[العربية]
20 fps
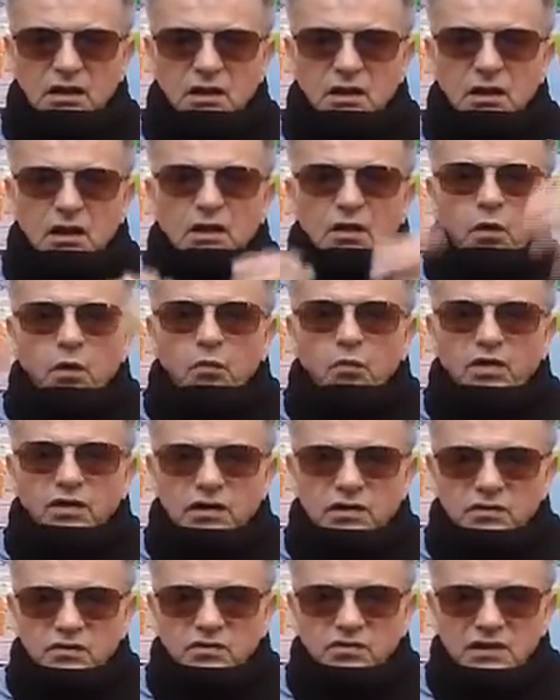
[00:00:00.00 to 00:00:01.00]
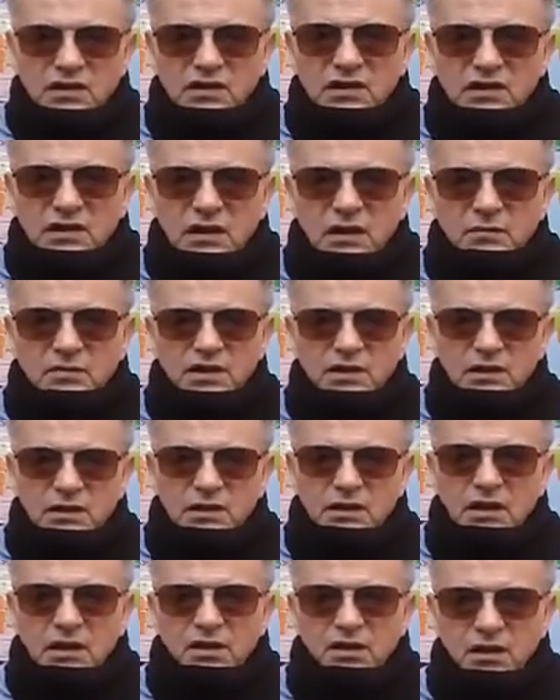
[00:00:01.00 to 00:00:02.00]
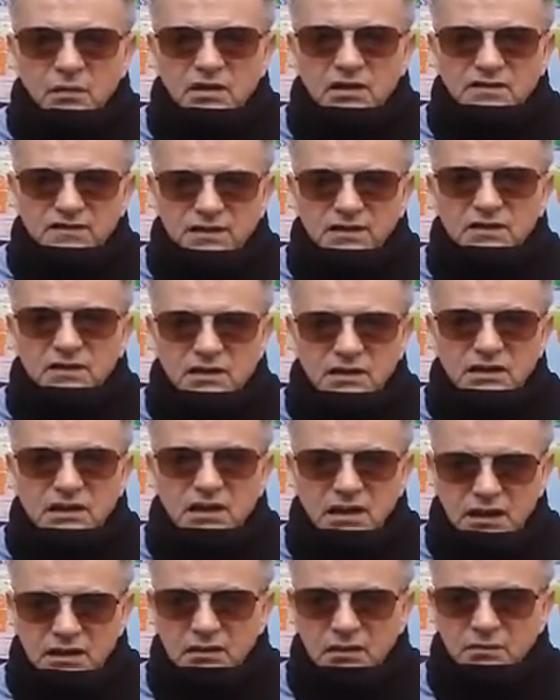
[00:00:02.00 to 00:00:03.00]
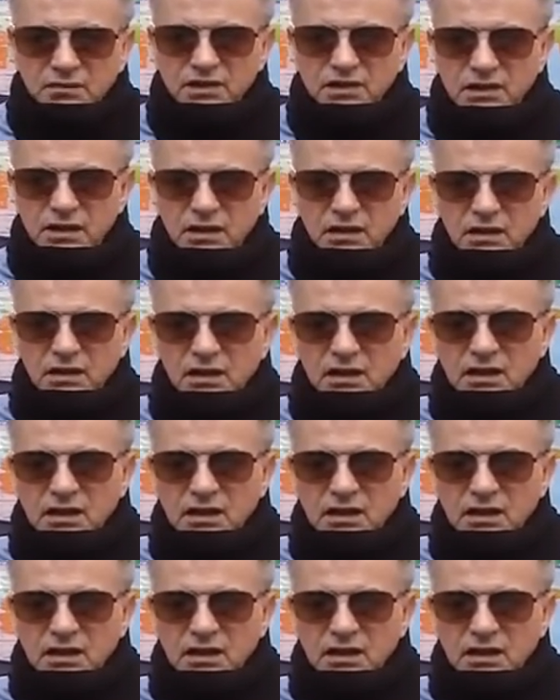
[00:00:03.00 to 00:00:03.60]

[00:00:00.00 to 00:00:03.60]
الأمبراطورية الكبيرة العظيمة الفينيقية العربية